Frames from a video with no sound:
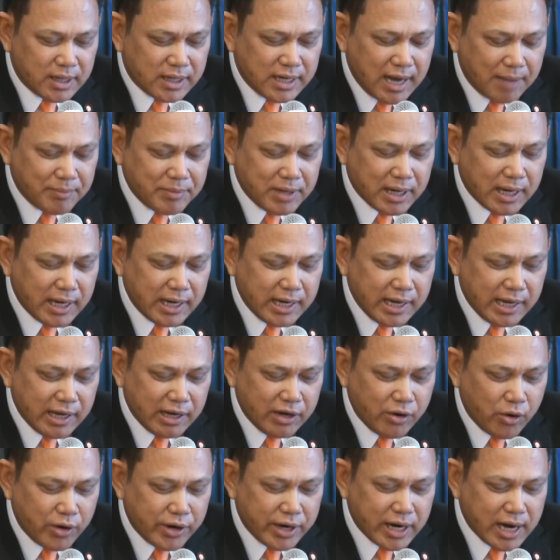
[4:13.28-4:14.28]
ดำเนินคดี
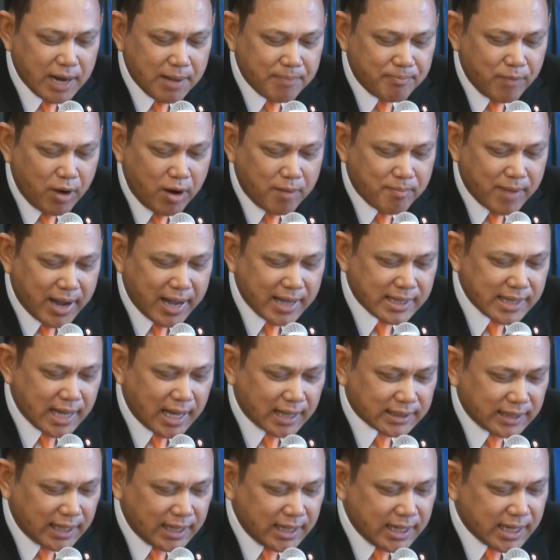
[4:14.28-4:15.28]
โดยได้รับมอบหมายจา
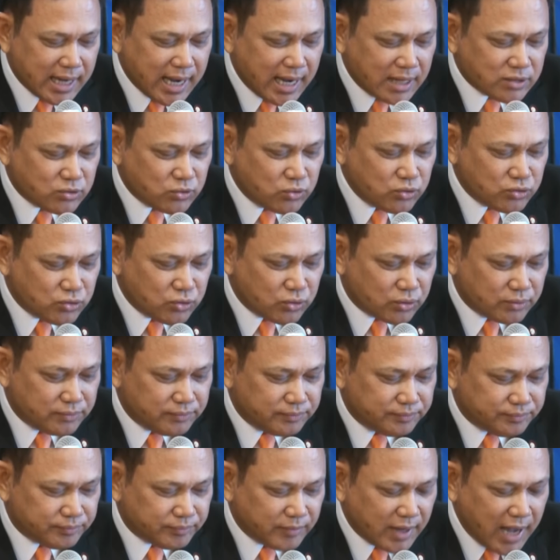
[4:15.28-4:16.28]
กท่านในการสูงสุด
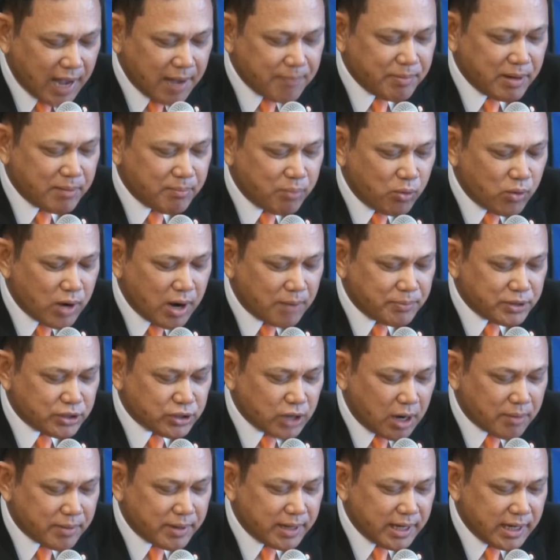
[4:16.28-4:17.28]
ให้เป็นผู้รับผิด
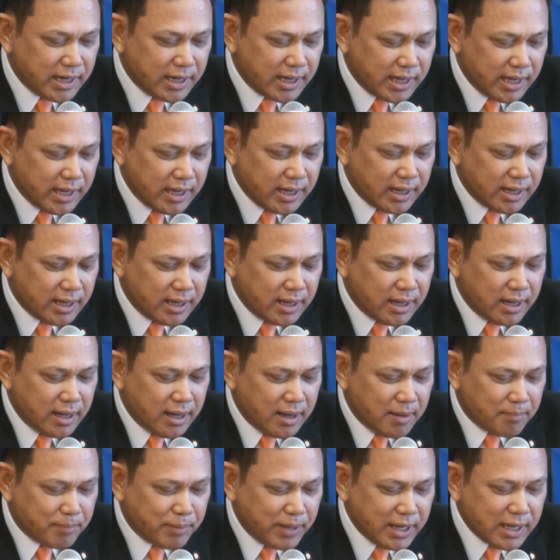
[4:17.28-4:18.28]
ชอบคดีนี้
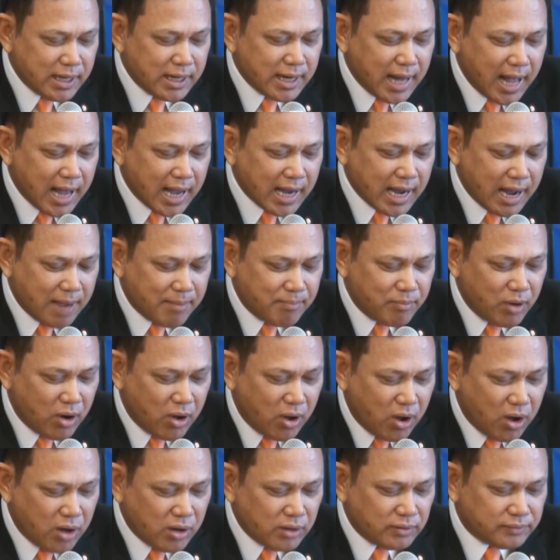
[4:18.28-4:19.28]
พิจารณาคำ
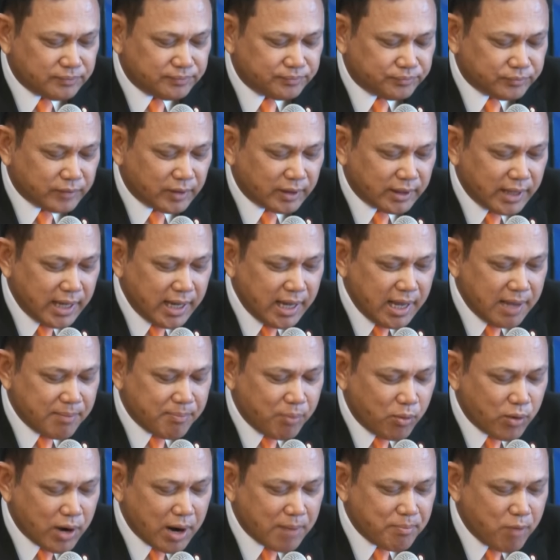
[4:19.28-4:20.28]
ร้องที่
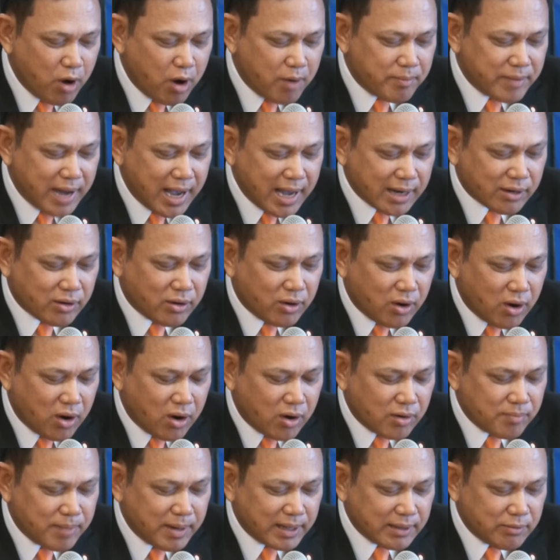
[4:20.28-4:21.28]
ผู้รับมอบอำนาจของ
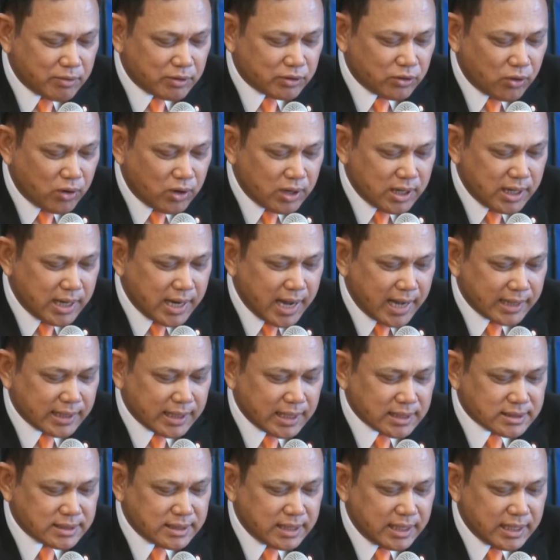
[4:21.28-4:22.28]
พันธตำรวจโทหรือนาย
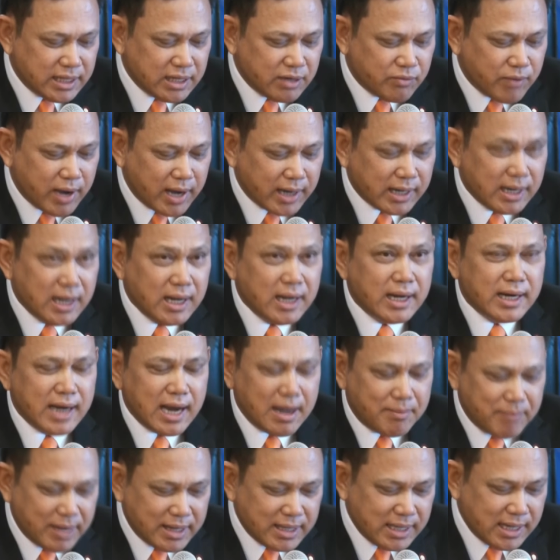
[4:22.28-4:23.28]
ทักษิณชินวัตร
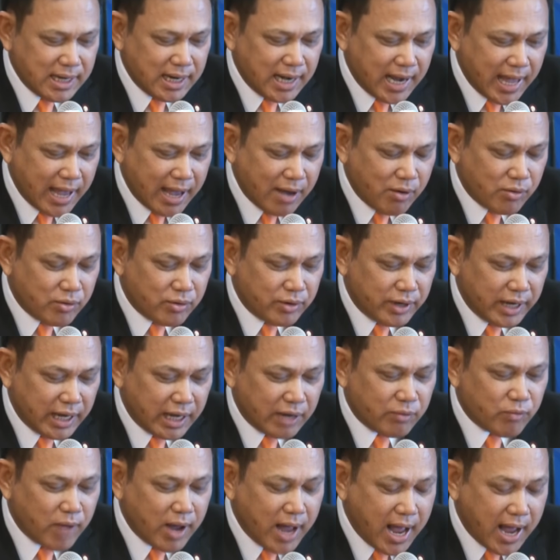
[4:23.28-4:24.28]
นำมายื่นแล้ว
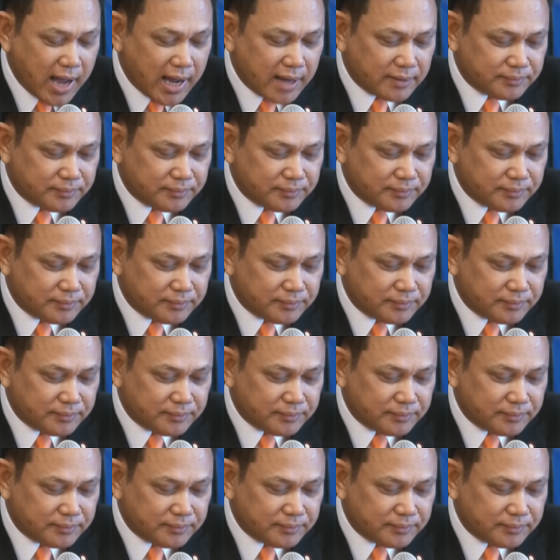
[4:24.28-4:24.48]
เห็นว่า